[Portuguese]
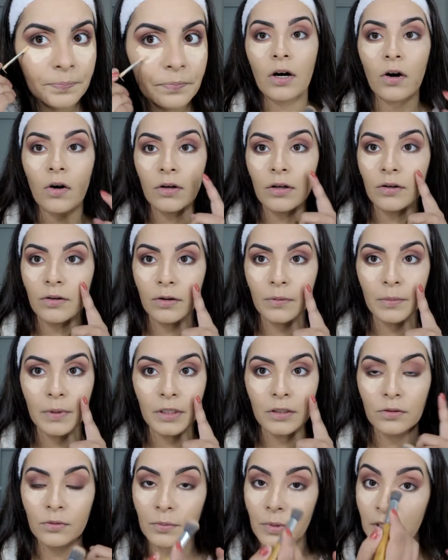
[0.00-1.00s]
Olha como ele
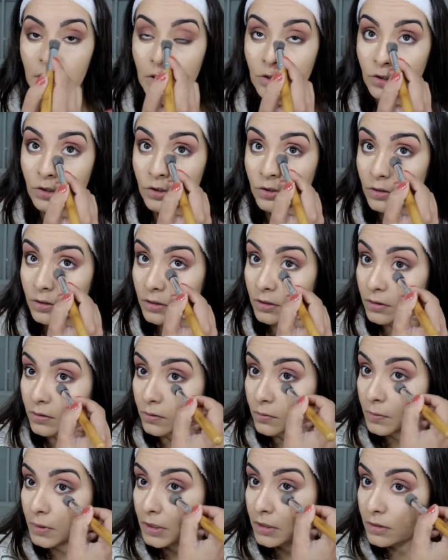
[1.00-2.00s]
ilumina, gente. Ele
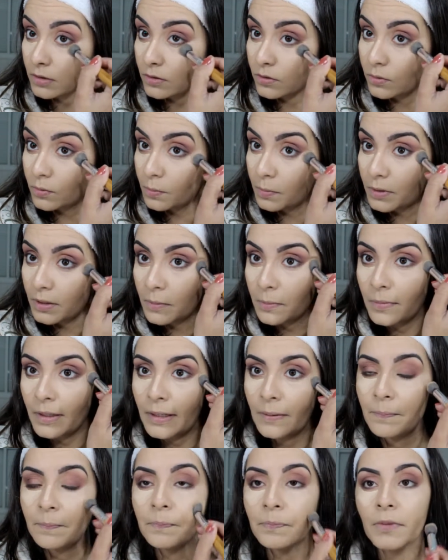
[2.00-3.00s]
ilumina super
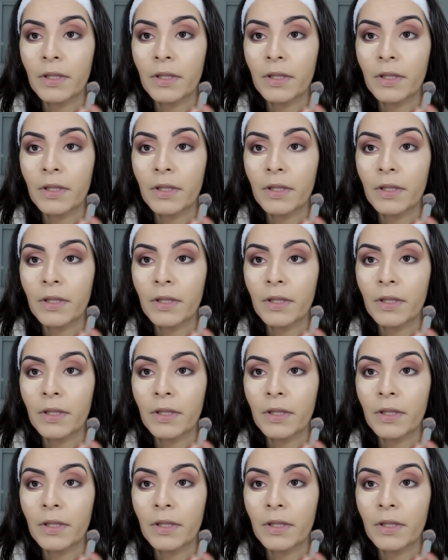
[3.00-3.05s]
bem.